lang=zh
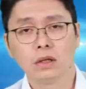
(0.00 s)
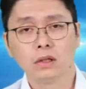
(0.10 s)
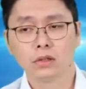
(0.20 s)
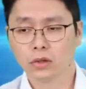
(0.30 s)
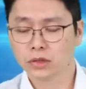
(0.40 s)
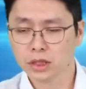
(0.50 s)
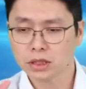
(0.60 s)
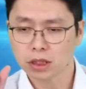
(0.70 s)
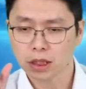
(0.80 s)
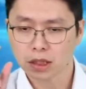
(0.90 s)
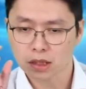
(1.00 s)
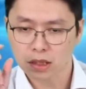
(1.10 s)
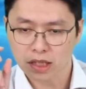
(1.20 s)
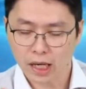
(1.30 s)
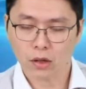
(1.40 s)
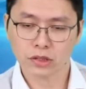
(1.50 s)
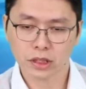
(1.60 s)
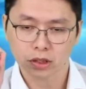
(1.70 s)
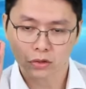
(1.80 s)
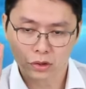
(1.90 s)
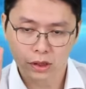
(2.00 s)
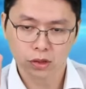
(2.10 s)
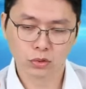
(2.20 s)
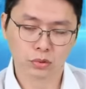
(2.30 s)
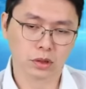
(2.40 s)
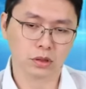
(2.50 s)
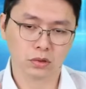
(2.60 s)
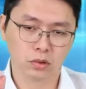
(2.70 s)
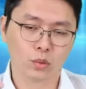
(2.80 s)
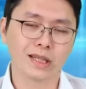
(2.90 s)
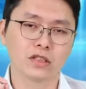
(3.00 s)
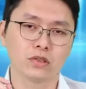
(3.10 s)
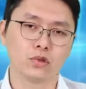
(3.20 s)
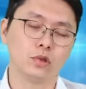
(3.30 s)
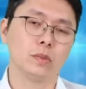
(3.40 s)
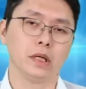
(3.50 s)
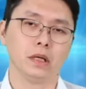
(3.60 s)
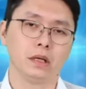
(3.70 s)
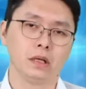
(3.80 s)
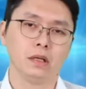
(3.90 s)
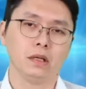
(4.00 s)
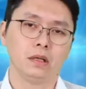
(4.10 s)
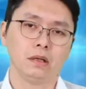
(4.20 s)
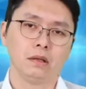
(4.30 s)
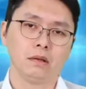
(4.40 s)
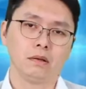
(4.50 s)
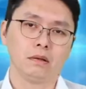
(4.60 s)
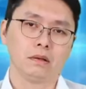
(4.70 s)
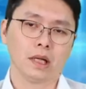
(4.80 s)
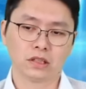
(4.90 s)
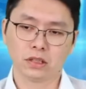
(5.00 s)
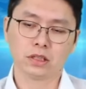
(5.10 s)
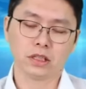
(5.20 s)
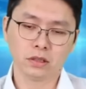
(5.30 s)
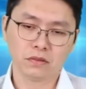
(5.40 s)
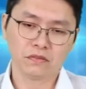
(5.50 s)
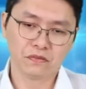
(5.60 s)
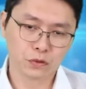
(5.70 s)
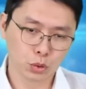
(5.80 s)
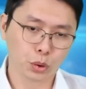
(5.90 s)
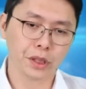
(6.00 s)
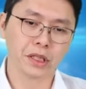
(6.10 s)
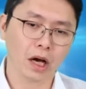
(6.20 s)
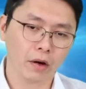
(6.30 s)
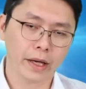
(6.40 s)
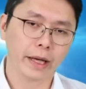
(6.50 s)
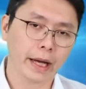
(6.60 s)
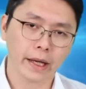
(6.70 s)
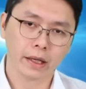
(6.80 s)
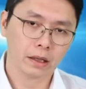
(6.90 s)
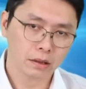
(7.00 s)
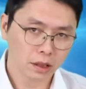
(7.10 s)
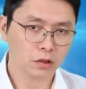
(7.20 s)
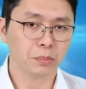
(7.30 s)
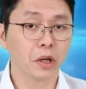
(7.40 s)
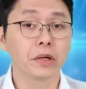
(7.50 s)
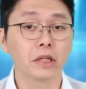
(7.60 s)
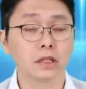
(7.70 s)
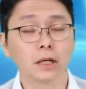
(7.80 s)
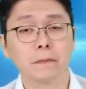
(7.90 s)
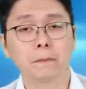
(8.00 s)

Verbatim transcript: 有这些条件，有这些数字，就是万事俱备，啊，资金吹到 AI，它就标给你看。